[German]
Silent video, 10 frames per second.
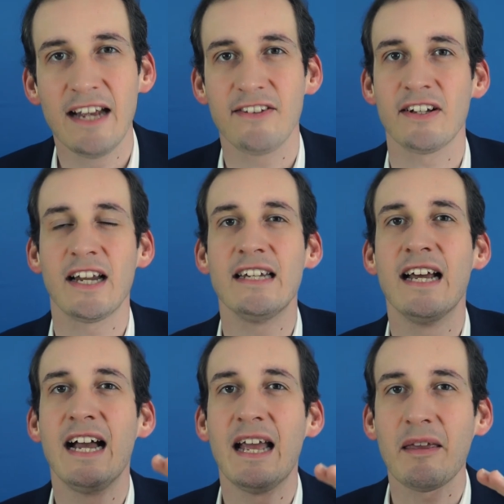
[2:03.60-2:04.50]
sondern
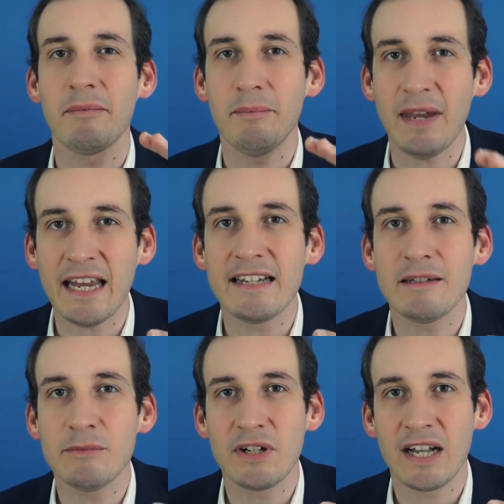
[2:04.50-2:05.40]
mehr
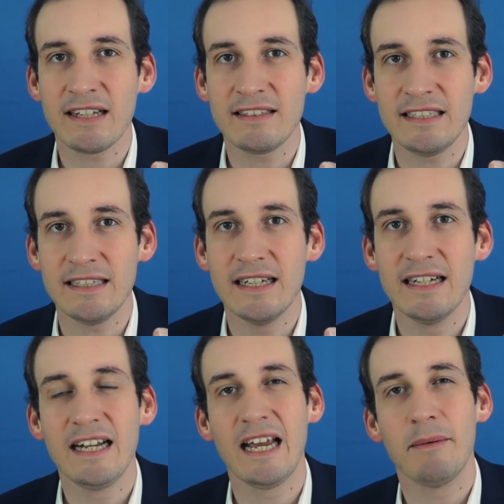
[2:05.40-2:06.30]
Demokratie,
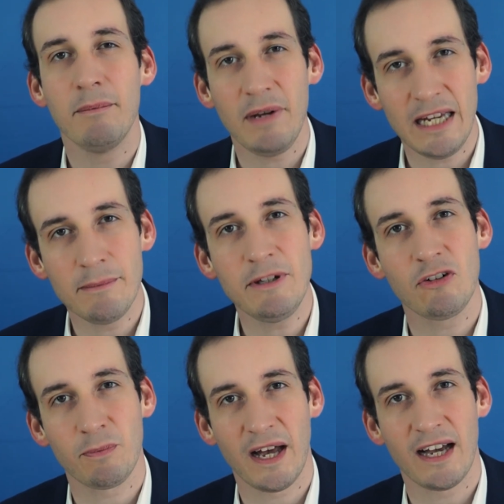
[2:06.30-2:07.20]
mehr
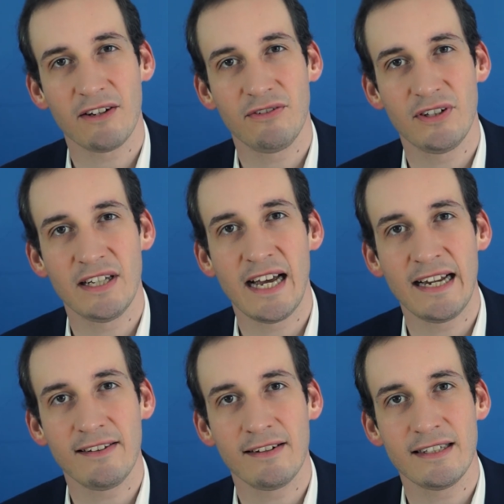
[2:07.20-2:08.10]
Mitsprache für den
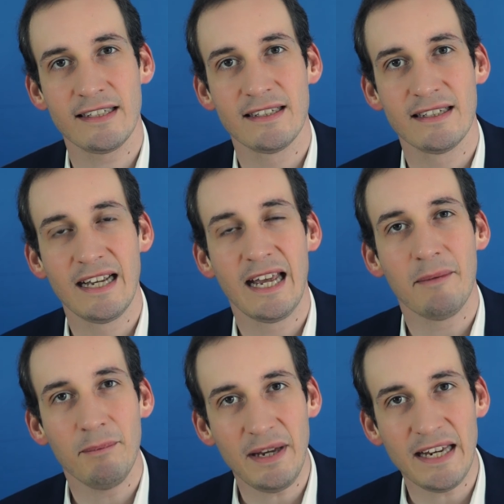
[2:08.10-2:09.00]
Einzelnen,
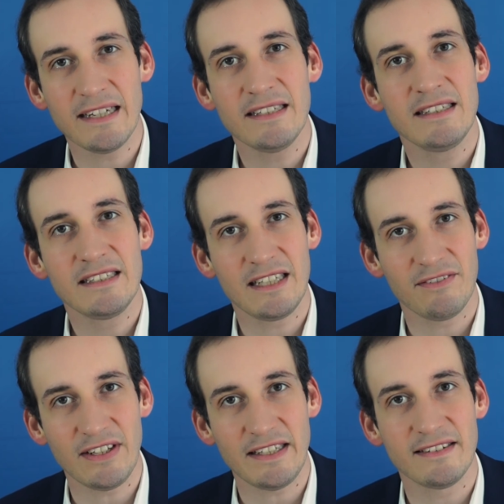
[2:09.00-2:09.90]
mehr
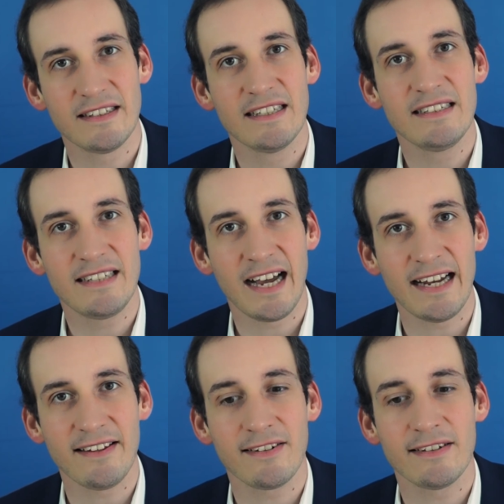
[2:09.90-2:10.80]
Gewicht der
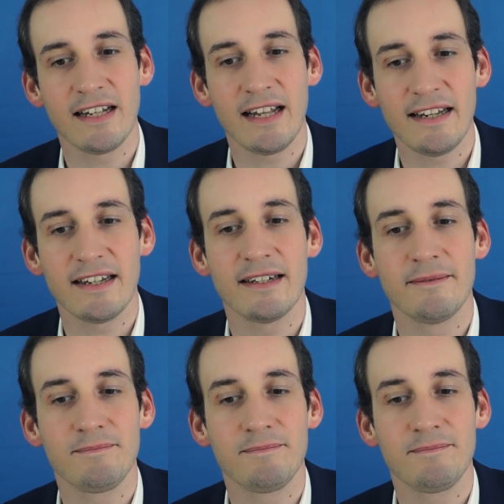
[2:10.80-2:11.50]
einzelnen Länder.